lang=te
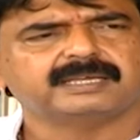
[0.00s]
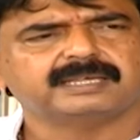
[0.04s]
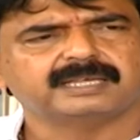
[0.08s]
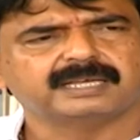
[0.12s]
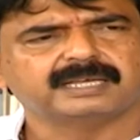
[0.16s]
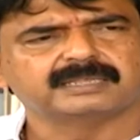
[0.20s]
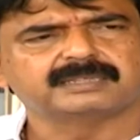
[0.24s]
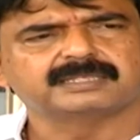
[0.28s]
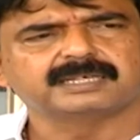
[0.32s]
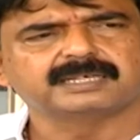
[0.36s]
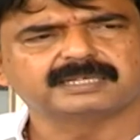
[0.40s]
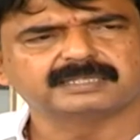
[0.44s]

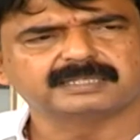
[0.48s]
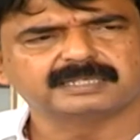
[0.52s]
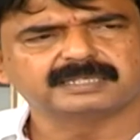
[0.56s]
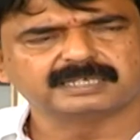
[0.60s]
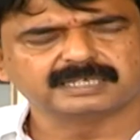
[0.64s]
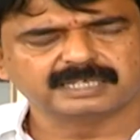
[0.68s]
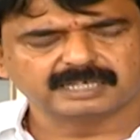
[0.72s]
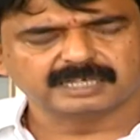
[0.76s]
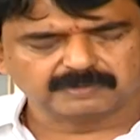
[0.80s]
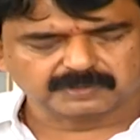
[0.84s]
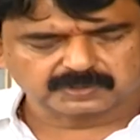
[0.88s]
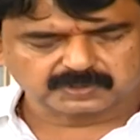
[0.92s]
ఎంత
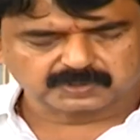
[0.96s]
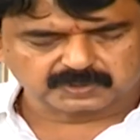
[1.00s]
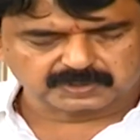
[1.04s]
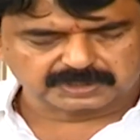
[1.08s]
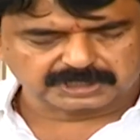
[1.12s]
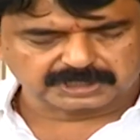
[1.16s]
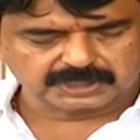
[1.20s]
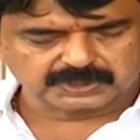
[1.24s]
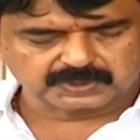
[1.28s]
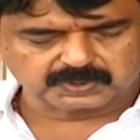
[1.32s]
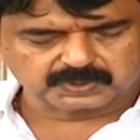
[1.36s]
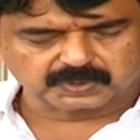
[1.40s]
అదనంగా వసూలు
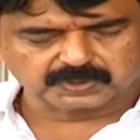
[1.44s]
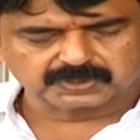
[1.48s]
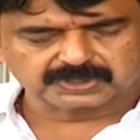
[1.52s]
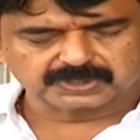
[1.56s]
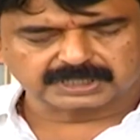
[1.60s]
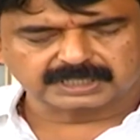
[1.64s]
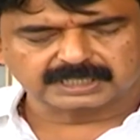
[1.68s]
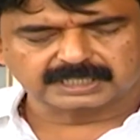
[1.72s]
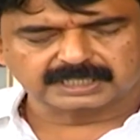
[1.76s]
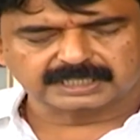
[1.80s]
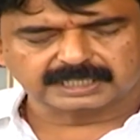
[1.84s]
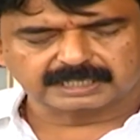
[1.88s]
చేసుకోవచ్చు
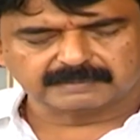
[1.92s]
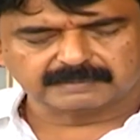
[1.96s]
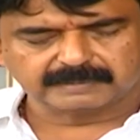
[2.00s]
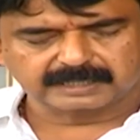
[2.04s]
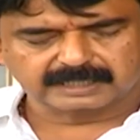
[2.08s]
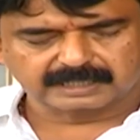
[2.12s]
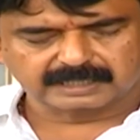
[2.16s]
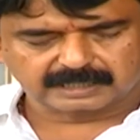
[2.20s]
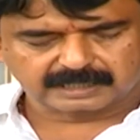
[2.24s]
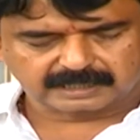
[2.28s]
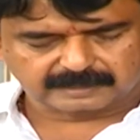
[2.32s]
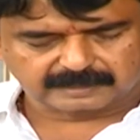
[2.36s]
అనే దాని
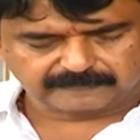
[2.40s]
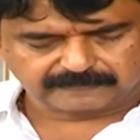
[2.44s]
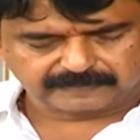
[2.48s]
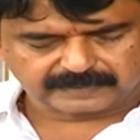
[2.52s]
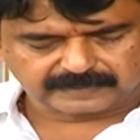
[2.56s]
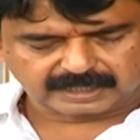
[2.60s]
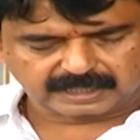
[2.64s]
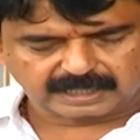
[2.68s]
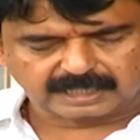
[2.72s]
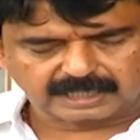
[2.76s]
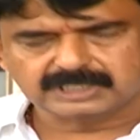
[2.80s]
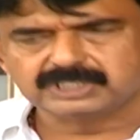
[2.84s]
మీద
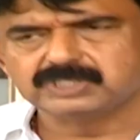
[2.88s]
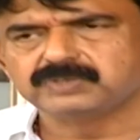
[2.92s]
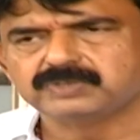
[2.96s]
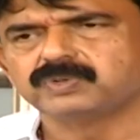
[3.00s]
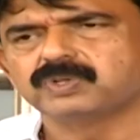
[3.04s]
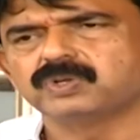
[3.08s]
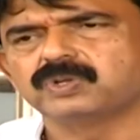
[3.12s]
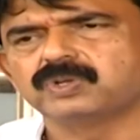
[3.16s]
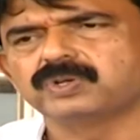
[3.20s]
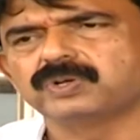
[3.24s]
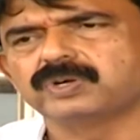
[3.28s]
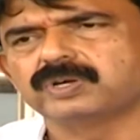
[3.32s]
ఆ
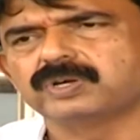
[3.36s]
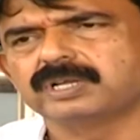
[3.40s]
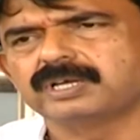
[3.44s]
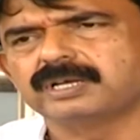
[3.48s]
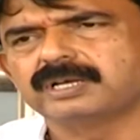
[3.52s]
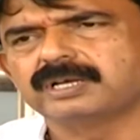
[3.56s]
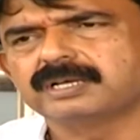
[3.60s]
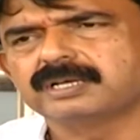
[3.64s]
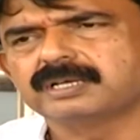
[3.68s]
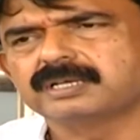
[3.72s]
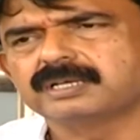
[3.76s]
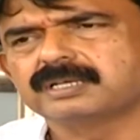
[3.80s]
జీవోలోనే కూడా
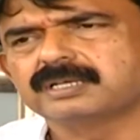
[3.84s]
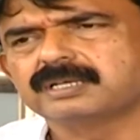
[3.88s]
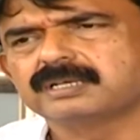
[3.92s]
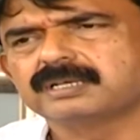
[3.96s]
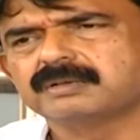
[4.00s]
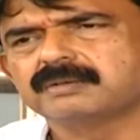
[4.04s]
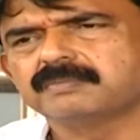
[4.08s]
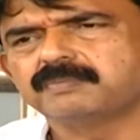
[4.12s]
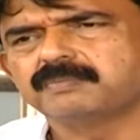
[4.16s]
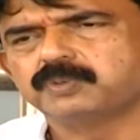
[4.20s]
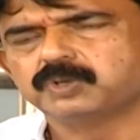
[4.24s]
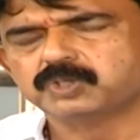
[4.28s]

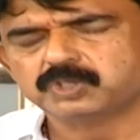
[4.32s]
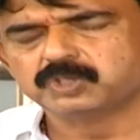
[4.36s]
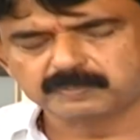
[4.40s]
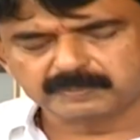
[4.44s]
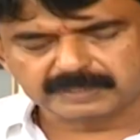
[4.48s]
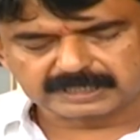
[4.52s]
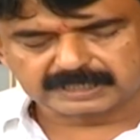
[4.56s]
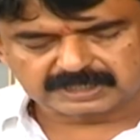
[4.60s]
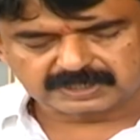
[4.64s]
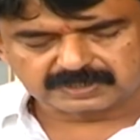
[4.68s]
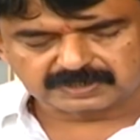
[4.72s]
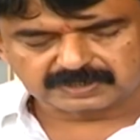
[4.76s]

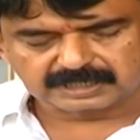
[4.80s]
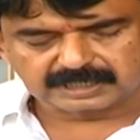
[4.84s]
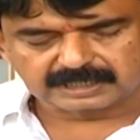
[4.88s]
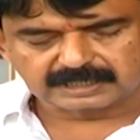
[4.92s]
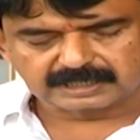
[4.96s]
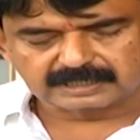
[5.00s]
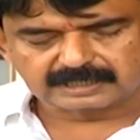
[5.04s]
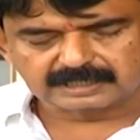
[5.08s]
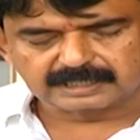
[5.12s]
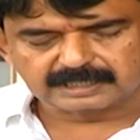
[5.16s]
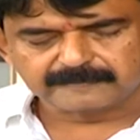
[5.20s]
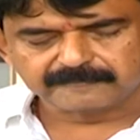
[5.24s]
పొందుపరచడం
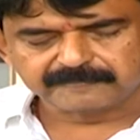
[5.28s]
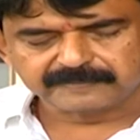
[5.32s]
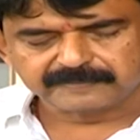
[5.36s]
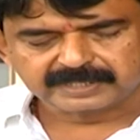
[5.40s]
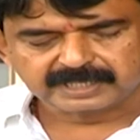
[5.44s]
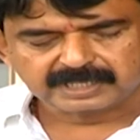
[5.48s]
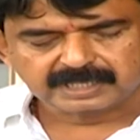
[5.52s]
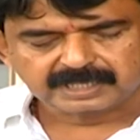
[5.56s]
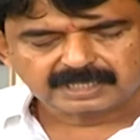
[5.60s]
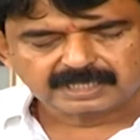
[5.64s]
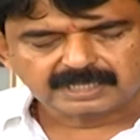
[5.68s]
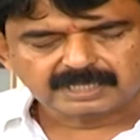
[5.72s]
జరిగింది
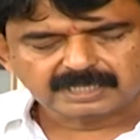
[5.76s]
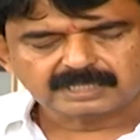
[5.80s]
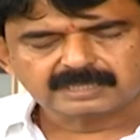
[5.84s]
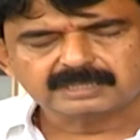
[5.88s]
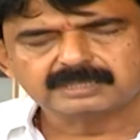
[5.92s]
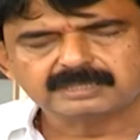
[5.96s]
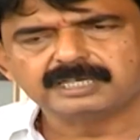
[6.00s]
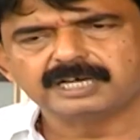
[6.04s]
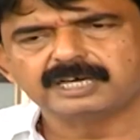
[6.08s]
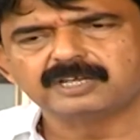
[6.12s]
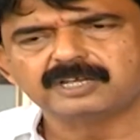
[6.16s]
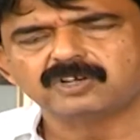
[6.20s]

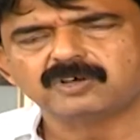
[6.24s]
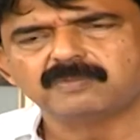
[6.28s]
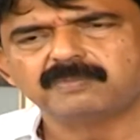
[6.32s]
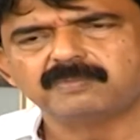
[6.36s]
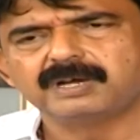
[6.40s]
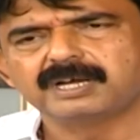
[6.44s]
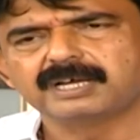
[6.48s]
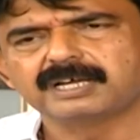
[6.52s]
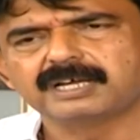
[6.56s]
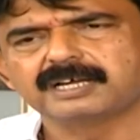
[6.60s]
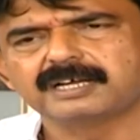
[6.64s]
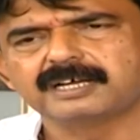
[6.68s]
దానిలో
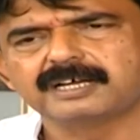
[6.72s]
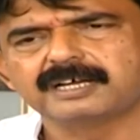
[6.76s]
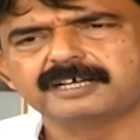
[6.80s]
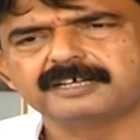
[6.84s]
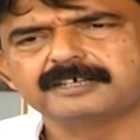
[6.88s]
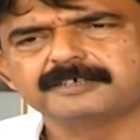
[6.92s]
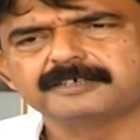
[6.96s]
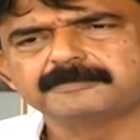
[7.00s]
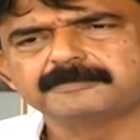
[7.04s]
భాగంగా